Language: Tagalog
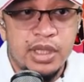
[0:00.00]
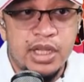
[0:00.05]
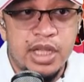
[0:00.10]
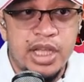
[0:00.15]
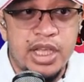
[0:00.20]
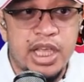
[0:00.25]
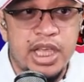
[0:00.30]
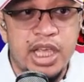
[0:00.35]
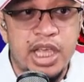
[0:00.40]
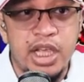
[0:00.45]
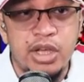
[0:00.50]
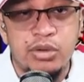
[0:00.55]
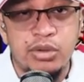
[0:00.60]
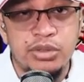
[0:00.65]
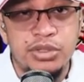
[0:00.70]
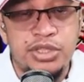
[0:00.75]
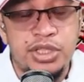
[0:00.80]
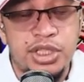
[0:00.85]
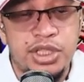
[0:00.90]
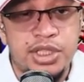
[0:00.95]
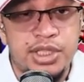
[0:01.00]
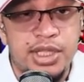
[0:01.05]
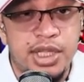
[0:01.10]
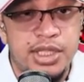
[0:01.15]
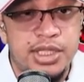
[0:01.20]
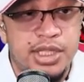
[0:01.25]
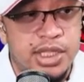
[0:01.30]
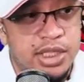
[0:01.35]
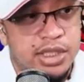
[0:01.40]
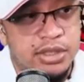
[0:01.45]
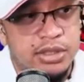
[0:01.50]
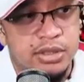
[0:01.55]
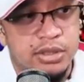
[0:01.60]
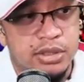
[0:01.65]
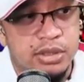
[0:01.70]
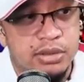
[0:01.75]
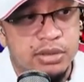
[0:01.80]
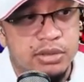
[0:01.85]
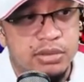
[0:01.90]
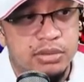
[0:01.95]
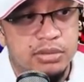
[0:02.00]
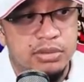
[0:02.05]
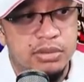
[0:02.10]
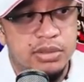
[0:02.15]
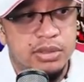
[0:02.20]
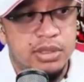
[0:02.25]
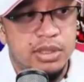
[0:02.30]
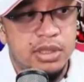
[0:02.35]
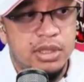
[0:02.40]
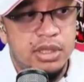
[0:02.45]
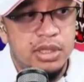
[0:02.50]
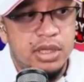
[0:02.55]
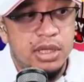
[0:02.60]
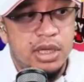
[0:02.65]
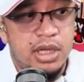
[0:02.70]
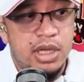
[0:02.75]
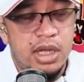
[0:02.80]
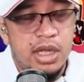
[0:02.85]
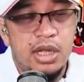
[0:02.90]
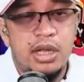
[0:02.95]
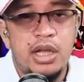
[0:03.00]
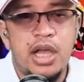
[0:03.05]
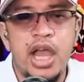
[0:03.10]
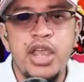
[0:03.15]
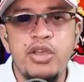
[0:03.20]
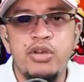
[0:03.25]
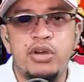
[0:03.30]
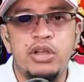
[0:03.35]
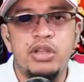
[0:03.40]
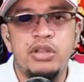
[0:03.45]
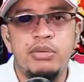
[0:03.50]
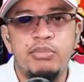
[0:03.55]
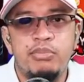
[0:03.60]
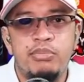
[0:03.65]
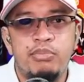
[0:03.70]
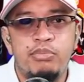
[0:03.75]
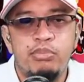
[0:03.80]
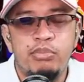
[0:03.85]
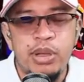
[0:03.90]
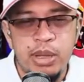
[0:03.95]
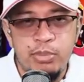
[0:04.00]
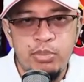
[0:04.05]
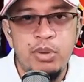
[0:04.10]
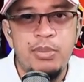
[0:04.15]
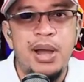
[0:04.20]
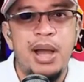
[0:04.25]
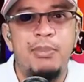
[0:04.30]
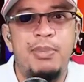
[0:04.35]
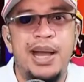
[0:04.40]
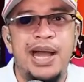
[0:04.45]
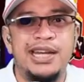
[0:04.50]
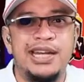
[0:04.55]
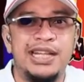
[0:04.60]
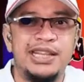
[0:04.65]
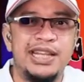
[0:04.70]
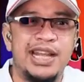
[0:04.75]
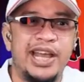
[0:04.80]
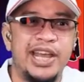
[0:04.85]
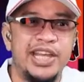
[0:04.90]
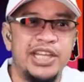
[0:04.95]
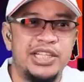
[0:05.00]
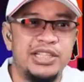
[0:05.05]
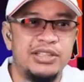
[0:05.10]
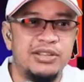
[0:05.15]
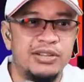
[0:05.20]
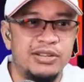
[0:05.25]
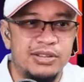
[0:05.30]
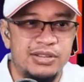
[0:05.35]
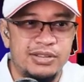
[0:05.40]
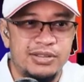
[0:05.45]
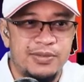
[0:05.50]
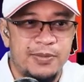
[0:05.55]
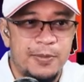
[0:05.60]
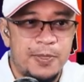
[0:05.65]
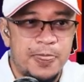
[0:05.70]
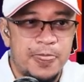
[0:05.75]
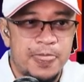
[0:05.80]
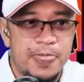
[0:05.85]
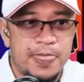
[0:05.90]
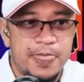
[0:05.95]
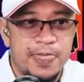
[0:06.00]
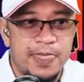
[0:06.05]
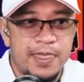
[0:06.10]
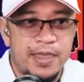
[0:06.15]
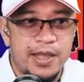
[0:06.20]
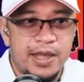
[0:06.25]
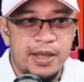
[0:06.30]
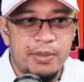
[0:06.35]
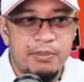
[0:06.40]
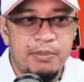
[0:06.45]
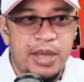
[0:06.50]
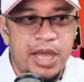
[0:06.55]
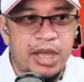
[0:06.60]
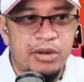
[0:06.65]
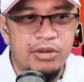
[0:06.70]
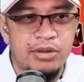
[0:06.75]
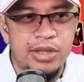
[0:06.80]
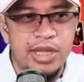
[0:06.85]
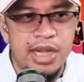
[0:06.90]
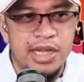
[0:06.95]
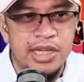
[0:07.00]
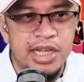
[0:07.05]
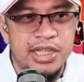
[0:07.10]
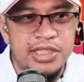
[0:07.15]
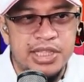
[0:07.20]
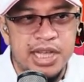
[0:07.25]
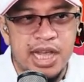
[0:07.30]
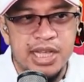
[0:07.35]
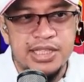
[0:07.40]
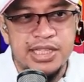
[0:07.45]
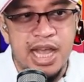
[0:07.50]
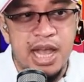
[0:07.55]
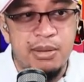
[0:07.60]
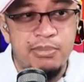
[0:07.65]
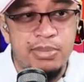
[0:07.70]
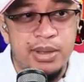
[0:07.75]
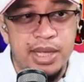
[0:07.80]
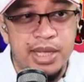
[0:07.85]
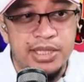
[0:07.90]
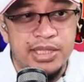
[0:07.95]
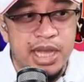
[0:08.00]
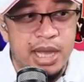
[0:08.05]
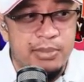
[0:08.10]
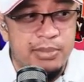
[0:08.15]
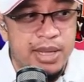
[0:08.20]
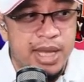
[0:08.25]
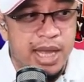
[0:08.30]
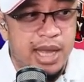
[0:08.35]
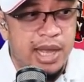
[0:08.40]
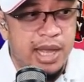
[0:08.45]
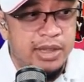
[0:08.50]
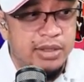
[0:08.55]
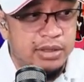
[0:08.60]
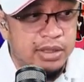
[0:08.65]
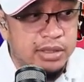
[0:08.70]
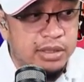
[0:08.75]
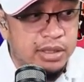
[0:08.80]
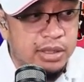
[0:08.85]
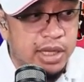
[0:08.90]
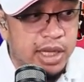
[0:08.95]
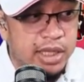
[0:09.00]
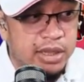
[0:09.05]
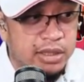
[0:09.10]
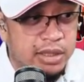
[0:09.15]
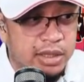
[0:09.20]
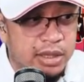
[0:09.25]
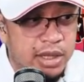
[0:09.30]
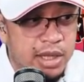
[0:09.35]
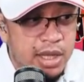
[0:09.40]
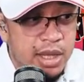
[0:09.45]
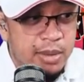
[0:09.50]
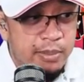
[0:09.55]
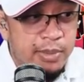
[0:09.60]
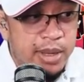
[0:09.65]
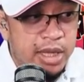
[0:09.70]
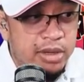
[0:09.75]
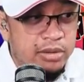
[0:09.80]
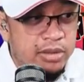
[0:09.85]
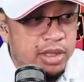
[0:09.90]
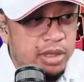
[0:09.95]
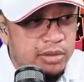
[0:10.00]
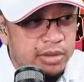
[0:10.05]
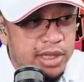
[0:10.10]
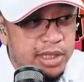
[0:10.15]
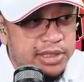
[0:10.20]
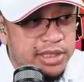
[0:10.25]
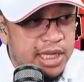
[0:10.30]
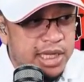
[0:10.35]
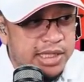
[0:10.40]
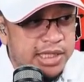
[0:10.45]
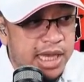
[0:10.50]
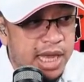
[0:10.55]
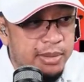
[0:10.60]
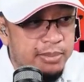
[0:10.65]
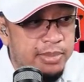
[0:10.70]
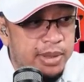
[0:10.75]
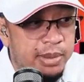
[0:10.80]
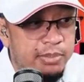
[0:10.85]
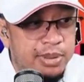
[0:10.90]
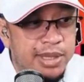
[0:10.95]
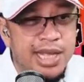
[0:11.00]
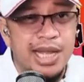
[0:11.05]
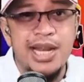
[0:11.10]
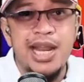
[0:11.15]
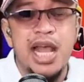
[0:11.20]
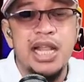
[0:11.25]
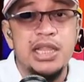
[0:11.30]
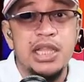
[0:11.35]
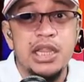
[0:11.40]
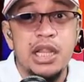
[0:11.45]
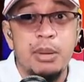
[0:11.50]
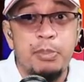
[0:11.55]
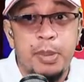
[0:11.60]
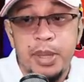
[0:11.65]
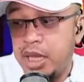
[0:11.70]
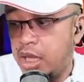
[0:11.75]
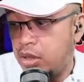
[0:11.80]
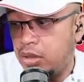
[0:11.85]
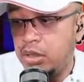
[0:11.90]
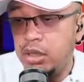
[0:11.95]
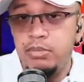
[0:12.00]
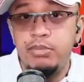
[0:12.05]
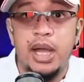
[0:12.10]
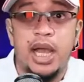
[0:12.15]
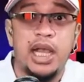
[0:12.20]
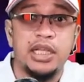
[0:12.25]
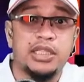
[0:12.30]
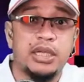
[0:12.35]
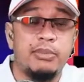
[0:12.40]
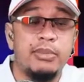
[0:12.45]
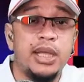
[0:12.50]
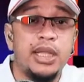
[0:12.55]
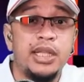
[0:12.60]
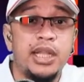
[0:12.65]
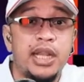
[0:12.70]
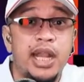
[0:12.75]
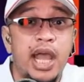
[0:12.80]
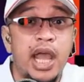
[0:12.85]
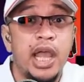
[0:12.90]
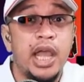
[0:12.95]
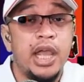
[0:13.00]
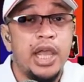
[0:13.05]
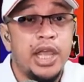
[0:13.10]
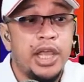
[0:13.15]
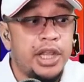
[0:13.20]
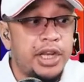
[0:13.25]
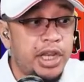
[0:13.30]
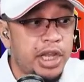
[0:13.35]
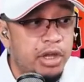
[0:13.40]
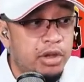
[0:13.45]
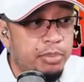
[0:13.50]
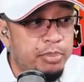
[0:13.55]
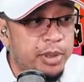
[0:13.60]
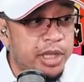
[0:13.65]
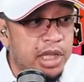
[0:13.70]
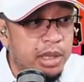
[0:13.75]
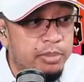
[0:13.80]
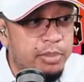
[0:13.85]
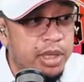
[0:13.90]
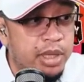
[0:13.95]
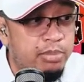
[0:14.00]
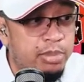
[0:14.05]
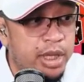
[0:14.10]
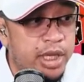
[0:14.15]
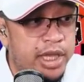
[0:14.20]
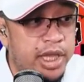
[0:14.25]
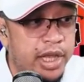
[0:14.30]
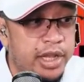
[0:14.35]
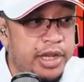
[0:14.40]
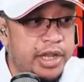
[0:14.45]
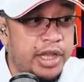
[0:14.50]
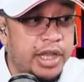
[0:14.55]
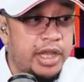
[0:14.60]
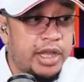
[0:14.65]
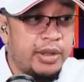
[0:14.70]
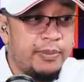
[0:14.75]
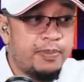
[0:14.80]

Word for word: Nagiging consistent si Isko. Ngayon, may bumabanat na kay Isko. Meron nang nagsasabi, sabi, ah, ito, ito, ito. Meron daw nagsasabi, bigyan natin ng panahon. Baka sabi nila, hindi ko pinagbibigyan eh.